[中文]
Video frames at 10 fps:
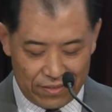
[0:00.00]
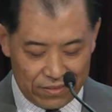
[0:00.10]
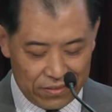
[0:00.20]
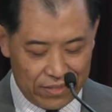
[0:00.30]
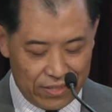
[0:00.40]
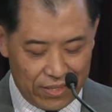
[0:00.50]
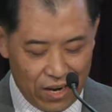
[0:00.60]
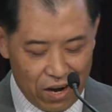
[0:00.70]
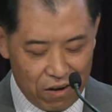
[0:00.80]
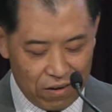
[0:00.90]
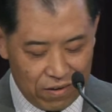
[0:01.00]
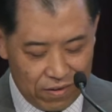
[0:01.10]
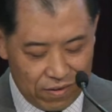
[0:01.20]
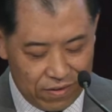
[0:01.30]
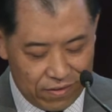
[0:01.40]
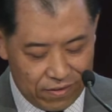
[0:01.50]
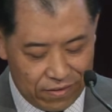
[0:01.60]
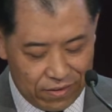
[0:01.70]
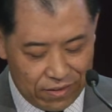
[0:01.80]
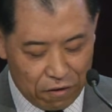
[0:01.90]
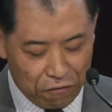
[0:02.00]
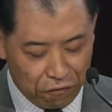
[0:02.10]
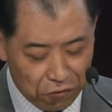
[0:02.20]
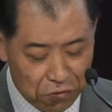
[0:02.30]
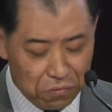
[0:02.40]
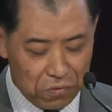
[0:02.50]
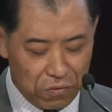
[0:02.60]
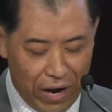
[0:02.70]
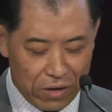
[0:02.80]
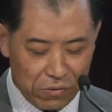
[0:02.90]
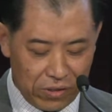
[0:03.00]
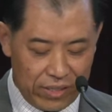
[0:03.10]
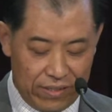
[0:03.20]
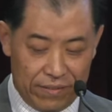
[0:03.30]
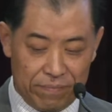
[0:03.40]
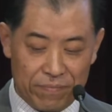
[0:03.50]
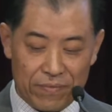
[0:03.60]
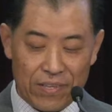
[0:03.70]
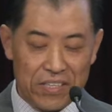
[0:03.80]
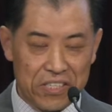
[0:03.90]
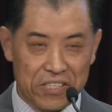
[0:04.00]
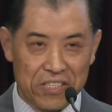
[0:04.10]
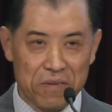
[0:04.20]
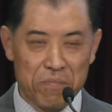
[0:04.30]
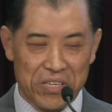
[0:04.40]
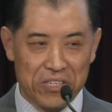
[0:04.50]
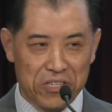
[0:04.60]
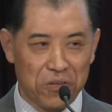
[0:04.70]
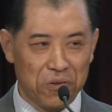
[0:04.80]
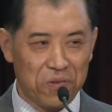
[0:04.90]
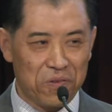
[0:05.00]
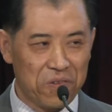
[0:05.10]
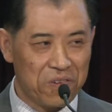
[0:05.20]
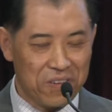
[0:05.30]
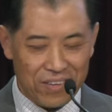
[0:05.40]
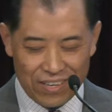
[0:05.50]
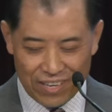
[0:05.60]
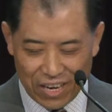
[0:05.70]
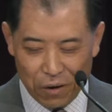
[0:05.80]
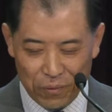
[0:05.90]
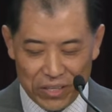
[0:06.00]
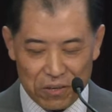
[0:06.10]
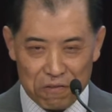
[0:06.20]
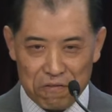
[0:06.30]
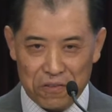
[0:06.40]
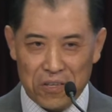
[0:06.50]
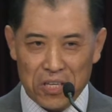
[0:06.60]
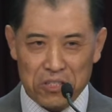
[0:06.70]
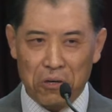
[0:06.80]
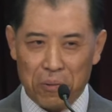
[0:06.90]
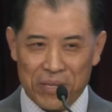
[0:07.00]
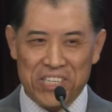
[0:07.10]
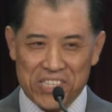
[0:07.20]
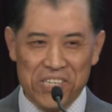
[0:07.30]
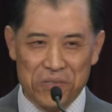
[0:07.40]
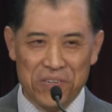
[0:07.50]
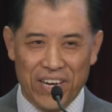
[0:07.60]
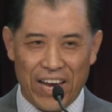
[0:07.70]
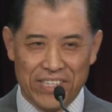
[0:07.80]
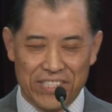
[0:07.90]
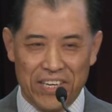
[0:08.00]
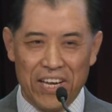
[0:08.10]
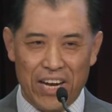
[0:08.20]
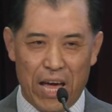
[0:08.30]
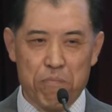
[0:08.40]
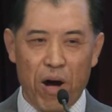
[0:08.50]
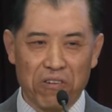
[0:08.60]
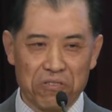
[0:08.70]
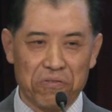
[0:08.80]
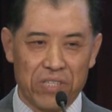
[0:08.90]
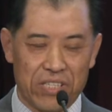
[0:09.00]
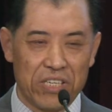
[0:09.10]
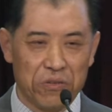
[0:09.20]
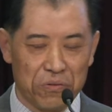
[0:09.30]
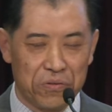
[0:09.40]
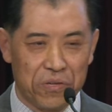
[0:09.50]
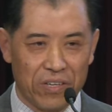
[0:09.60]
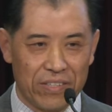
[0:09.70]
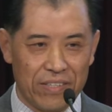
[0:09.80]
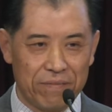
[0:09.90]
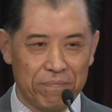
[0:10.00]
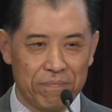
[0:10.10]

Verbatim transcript: 就是要扶助软弱的人，施比受更为有福。从我们的社区开始，来帮助那些有需要的人。